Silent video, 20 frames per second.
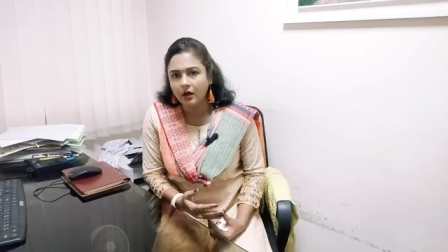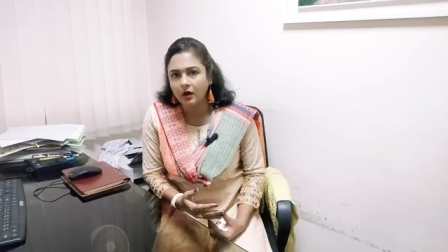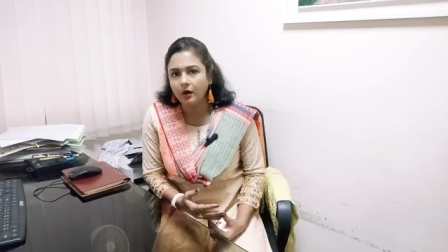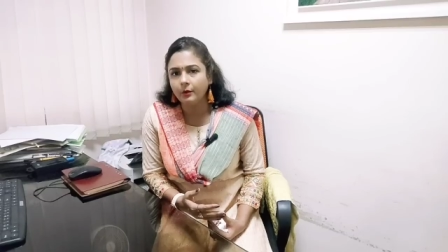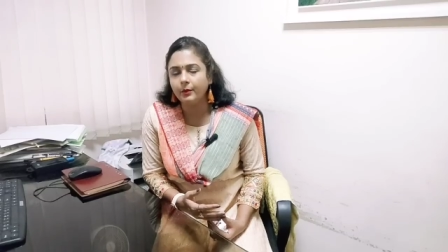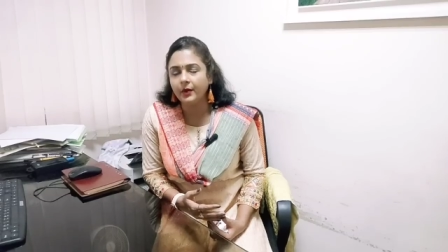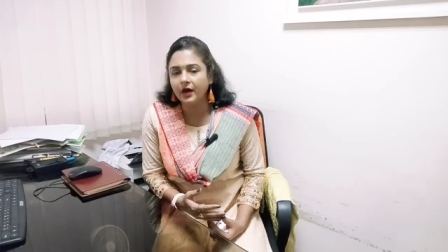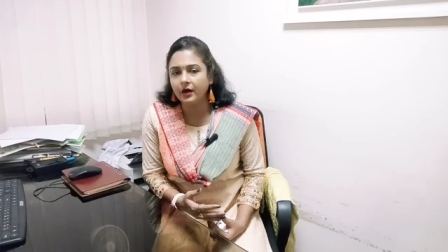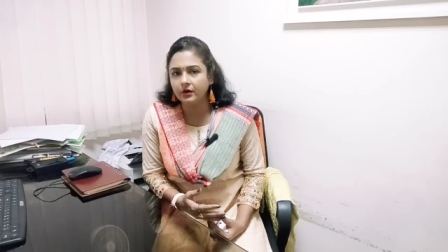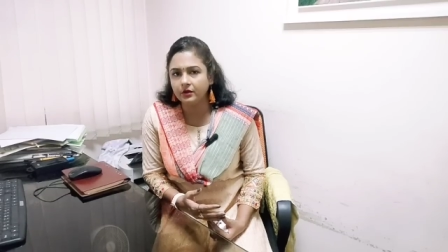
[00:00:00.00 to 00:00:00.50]

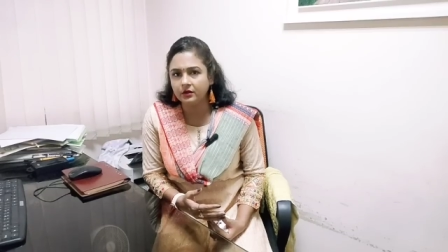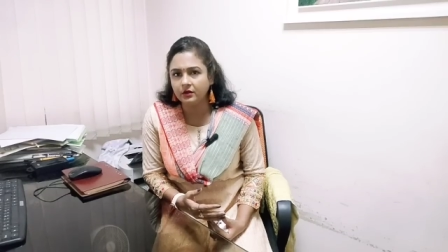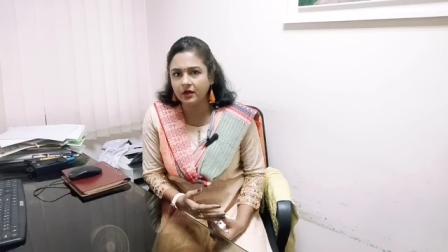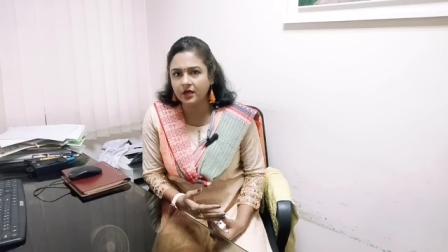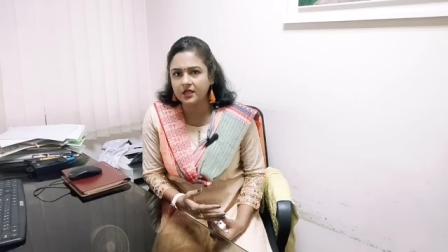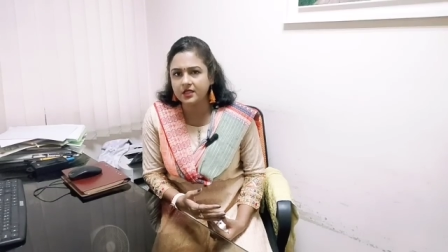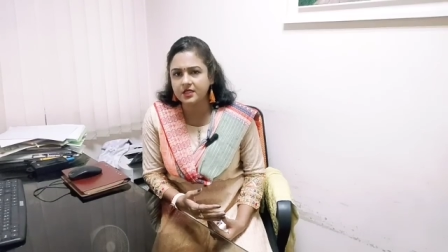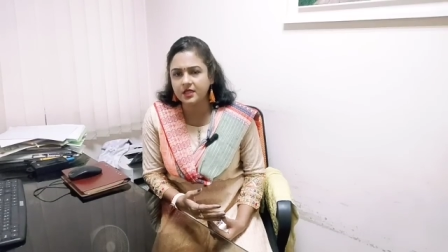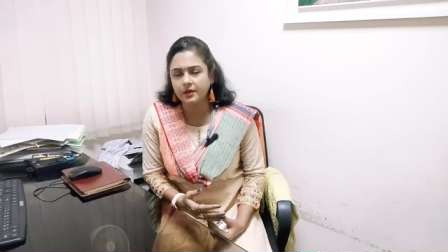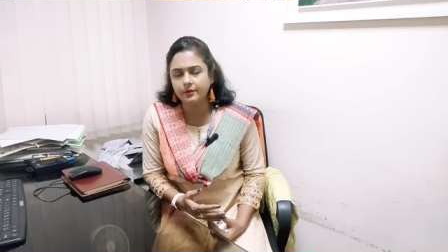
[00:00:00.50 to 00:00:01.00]
অব্যাহত
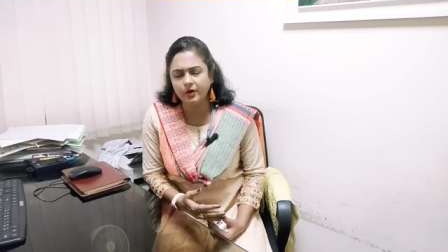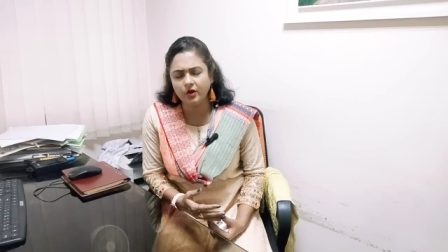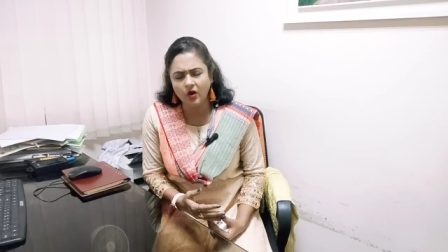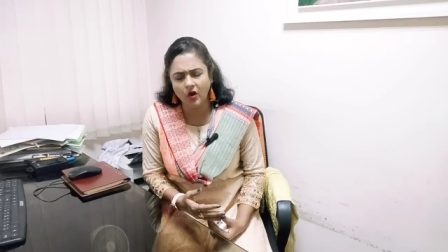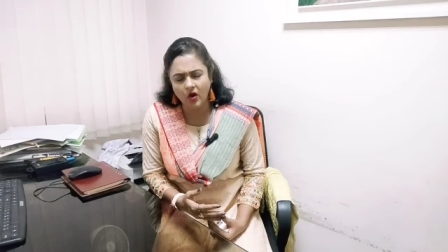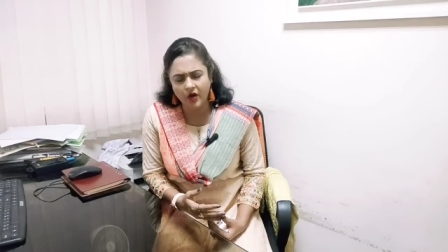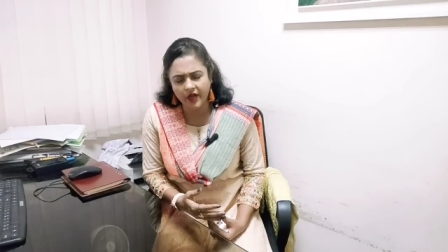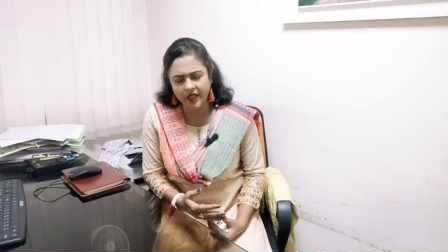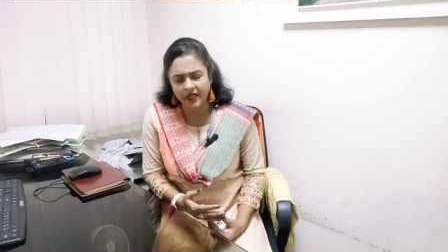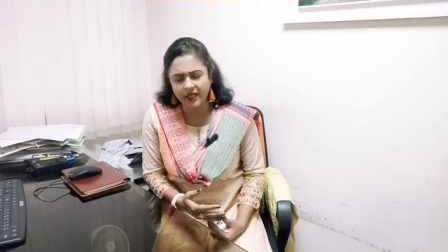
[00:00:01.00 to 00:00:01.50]
আছে এবং
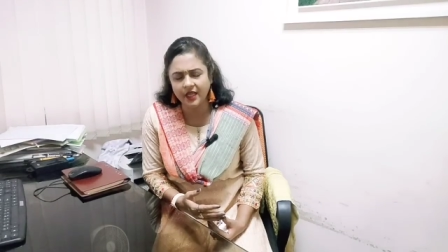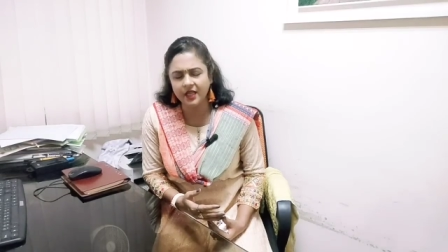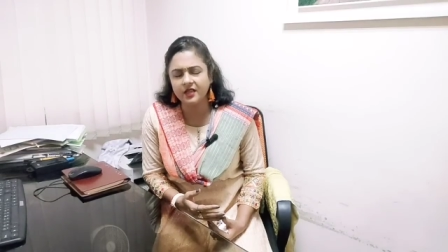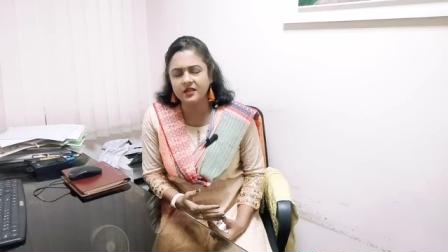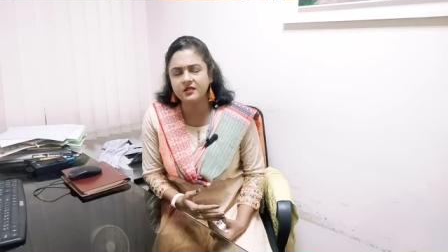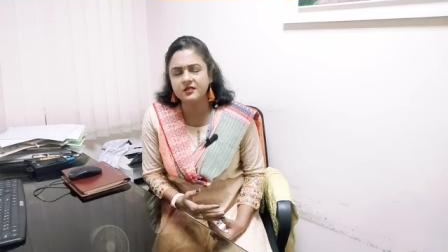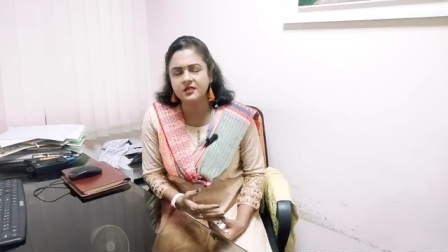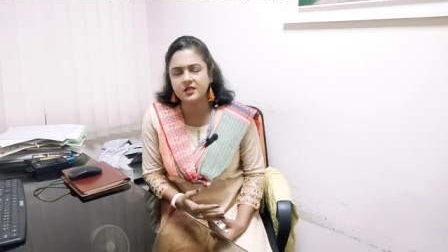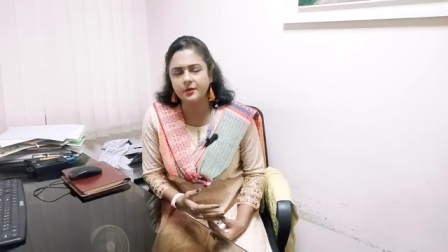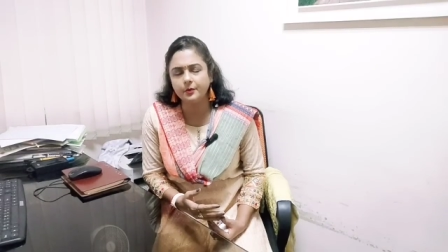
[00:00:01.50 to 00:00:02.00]
অনেকেই
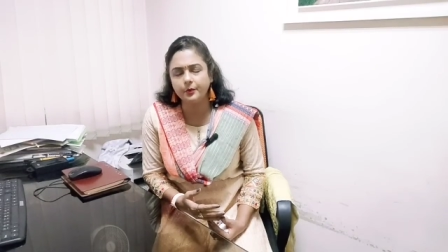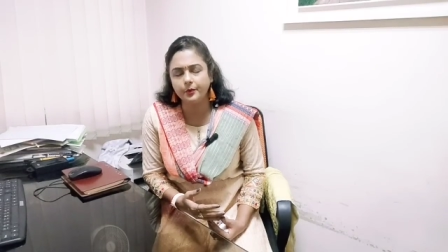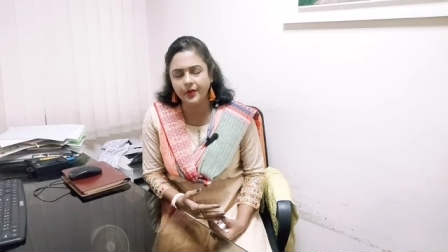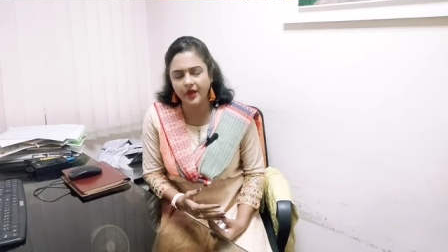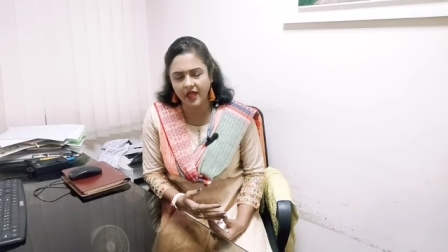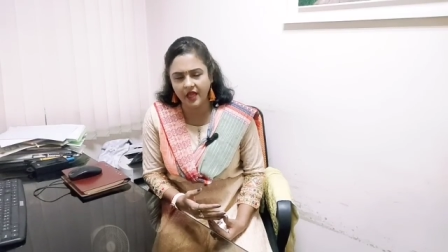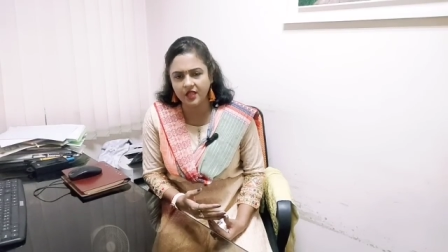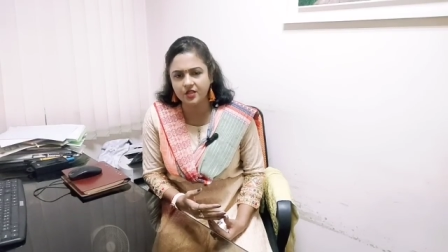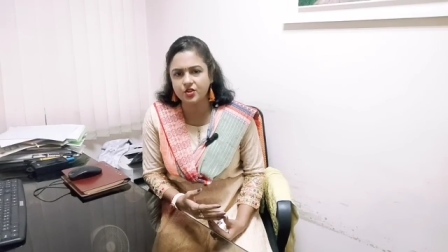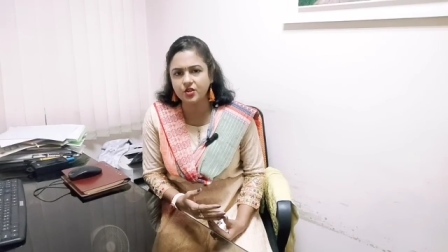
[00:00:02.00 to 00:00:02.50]
রিসিভ
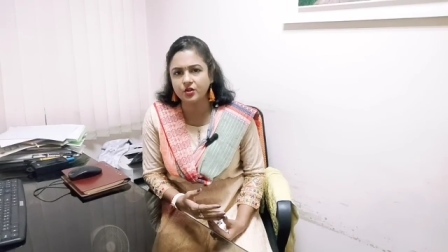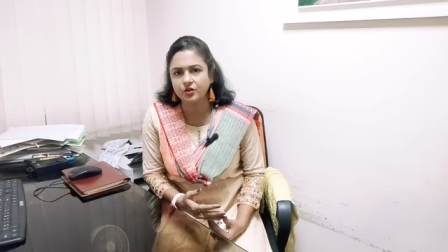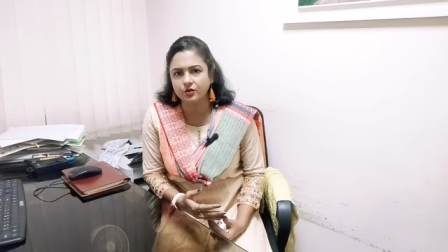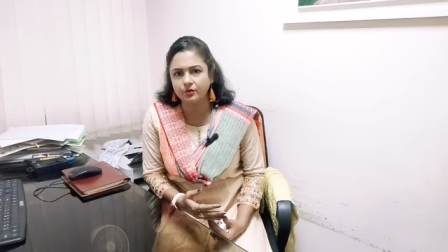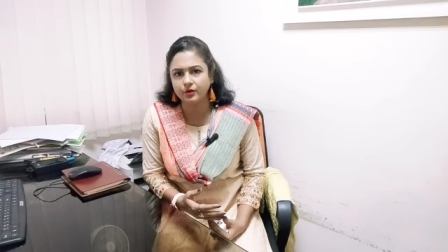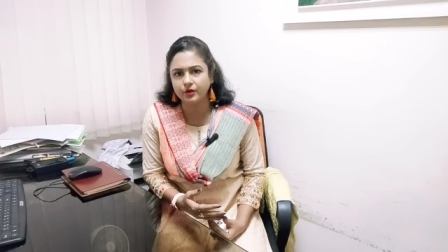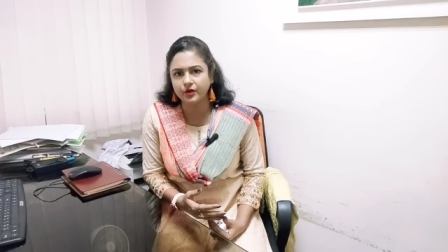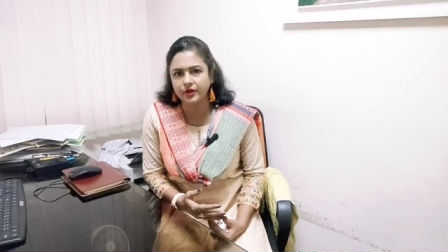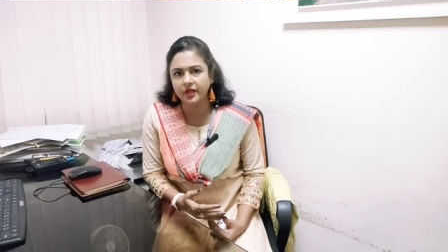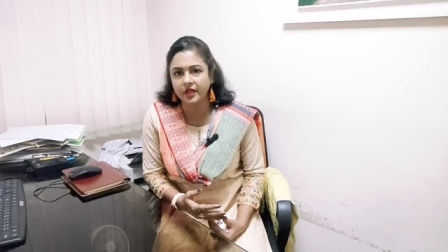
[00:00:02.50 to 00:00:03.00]
পেয়েছেন
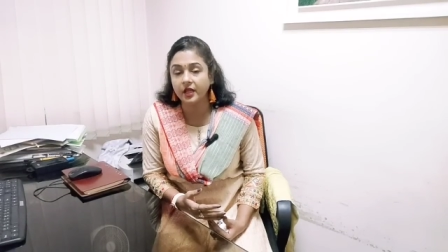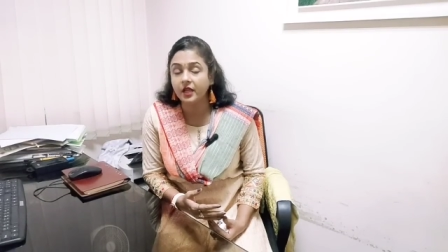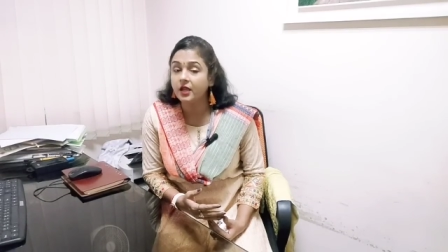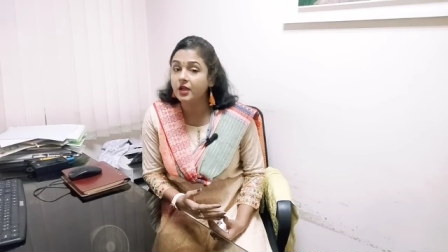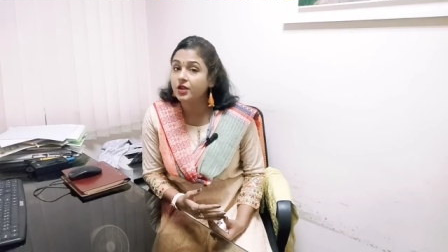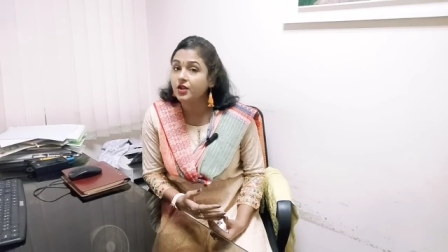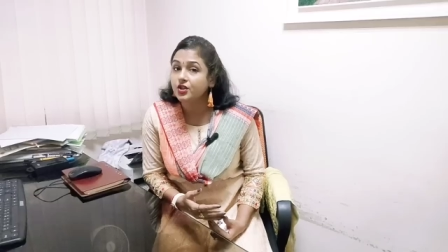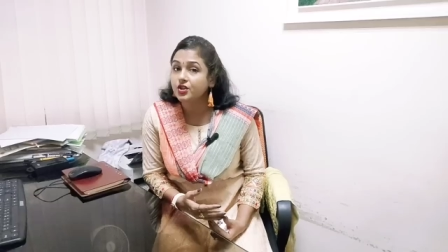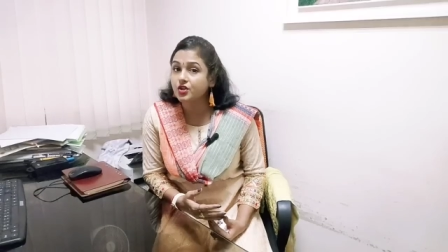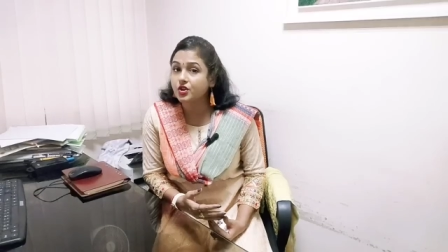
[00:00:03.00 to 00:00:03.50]
বোটে
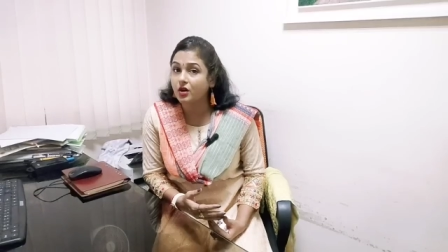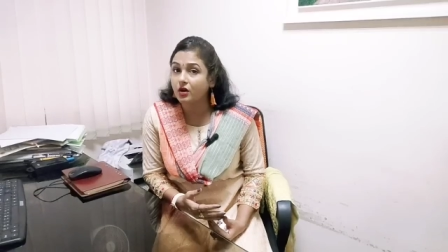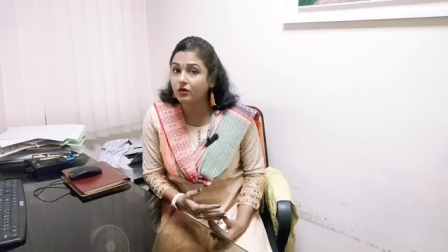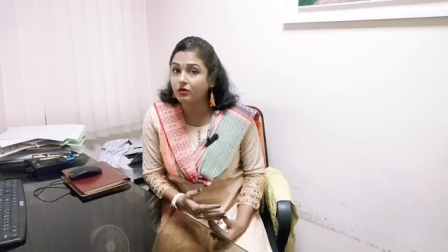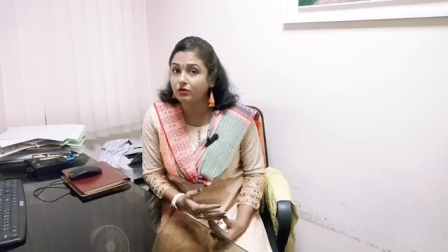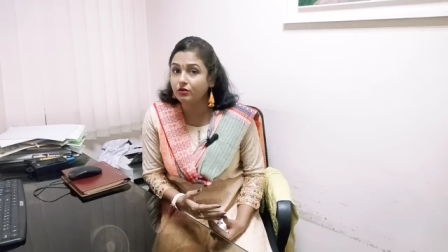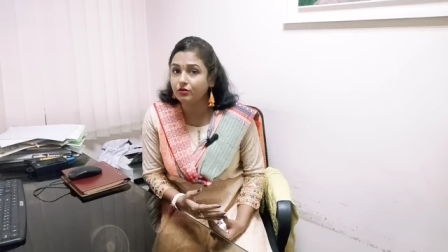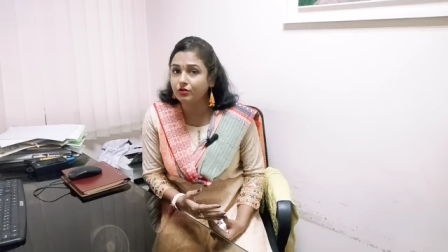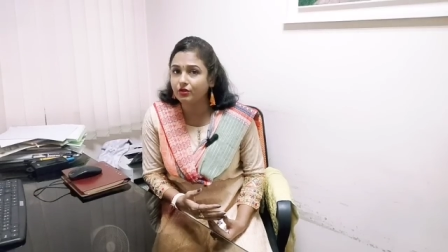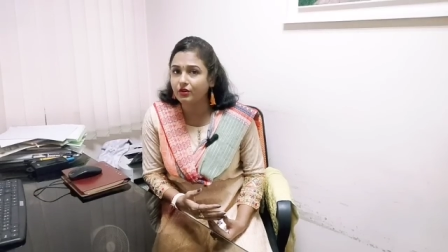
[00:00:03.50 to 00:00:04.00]

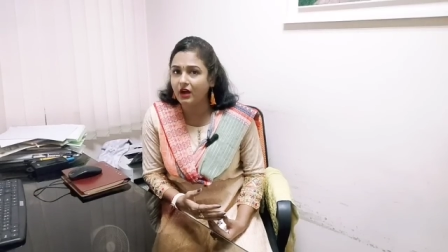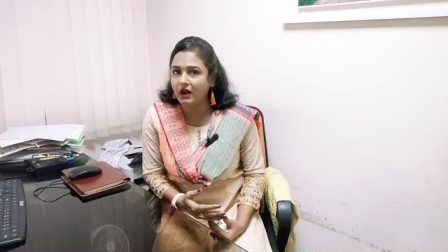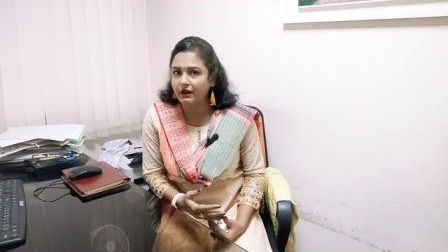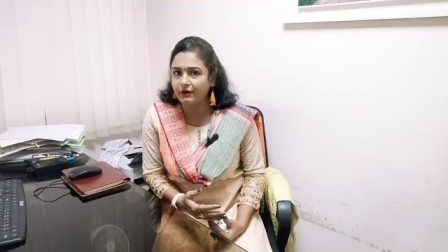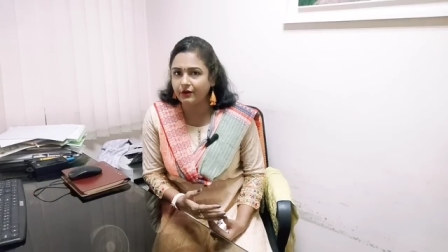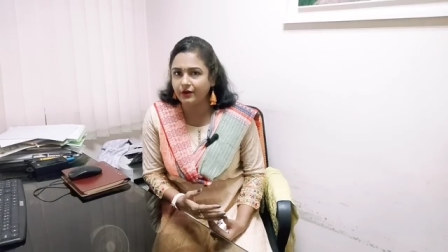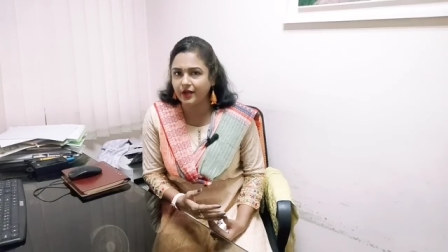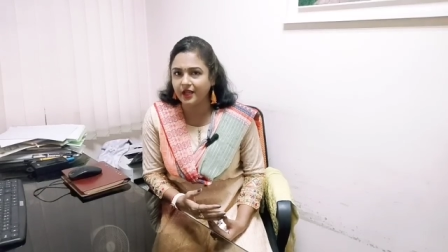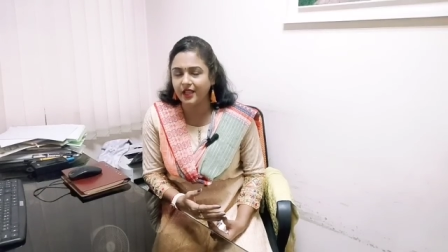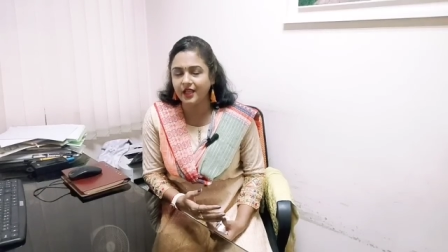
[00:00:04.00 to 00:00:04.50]
সঙ্গত
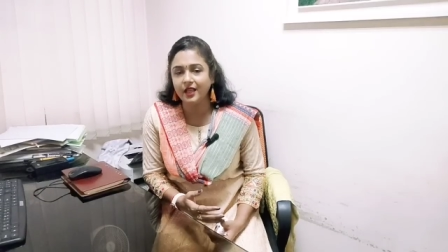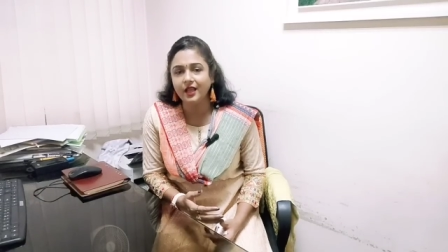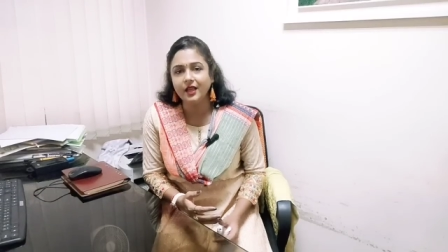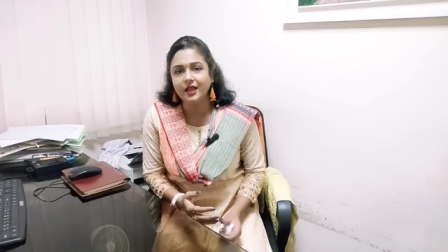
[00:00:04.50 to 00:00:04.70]
কারণে